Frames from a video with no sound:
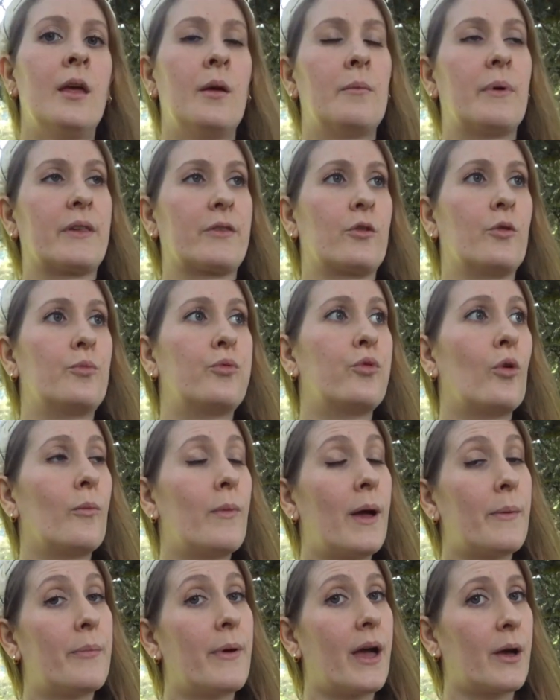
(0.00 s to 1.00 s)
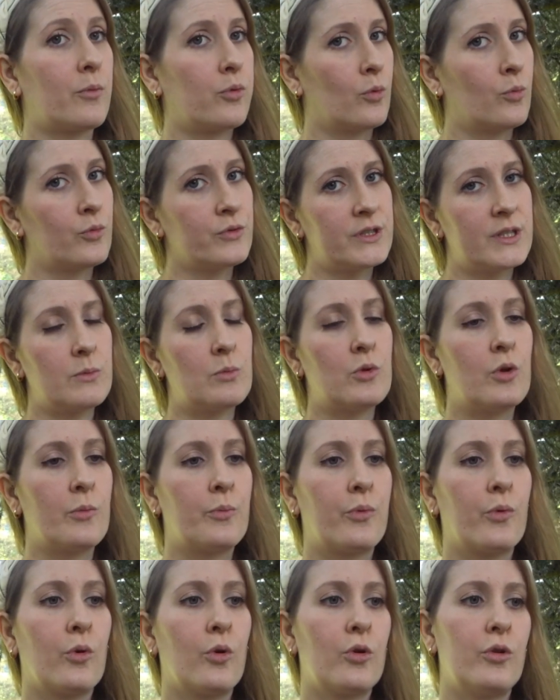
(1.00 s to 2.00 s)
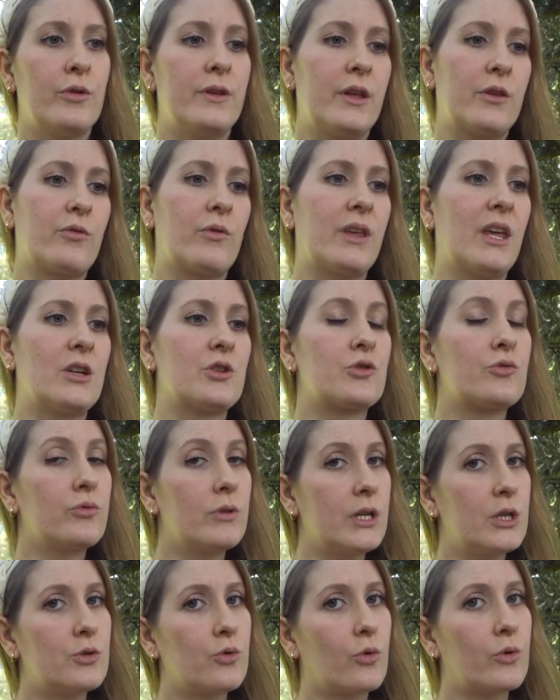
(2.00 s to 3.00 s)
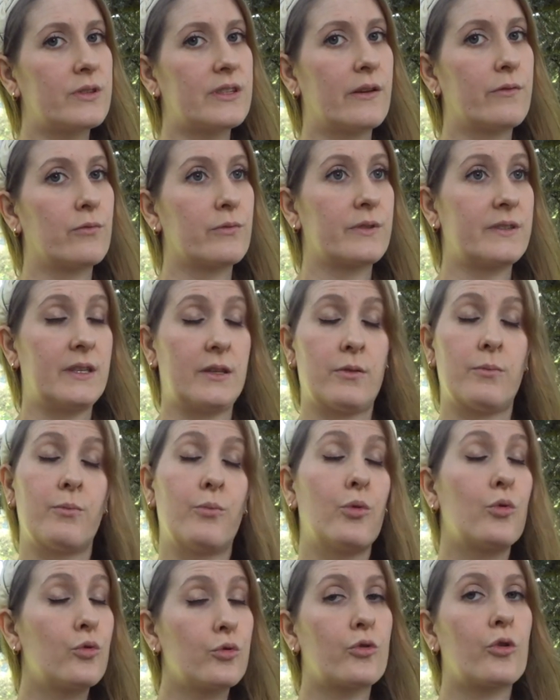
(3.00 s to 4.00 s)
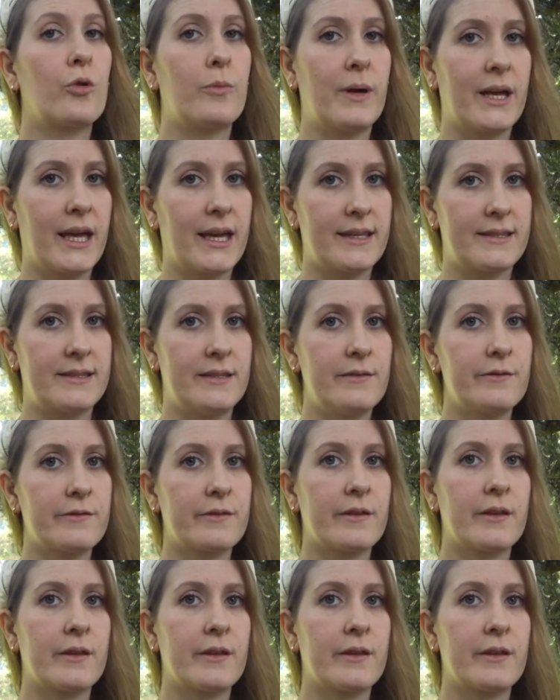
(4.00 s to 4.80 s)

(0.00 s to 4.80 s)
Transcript: Parce que pour ma part, pour mon type de peau, le nettoyage tous les jours au savon, c'est beaucoup trop agressif.